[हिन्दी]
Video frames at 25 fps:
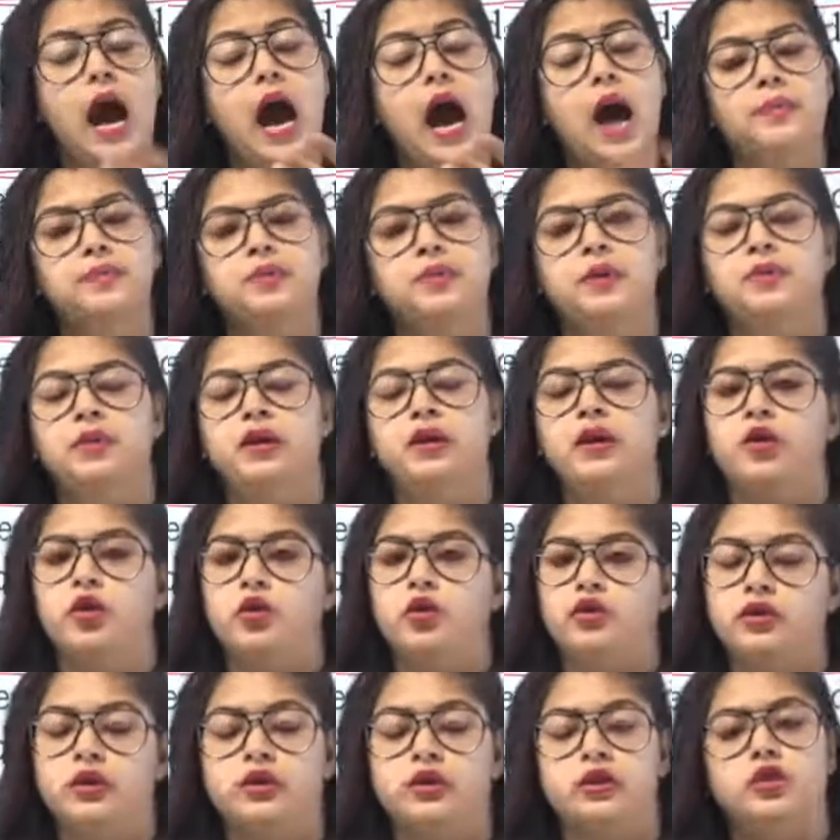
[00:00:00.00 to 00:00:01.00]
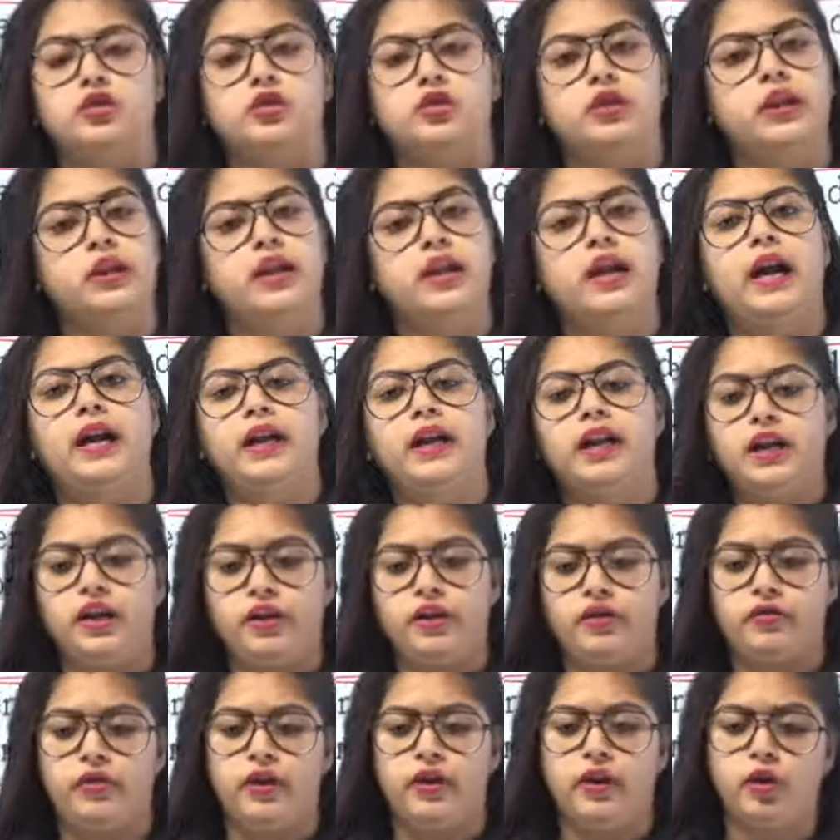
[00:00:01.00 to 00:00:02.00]
आप सबकी हो सकती है उसके रिगार्डिंग
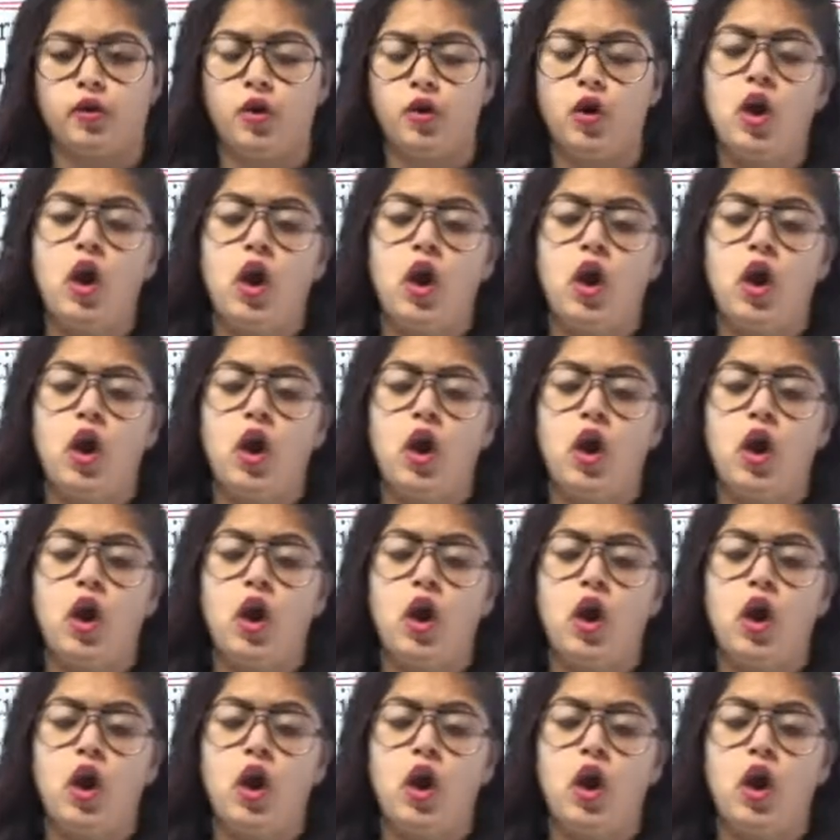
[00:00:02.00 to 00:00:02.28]
डिफरेंट हो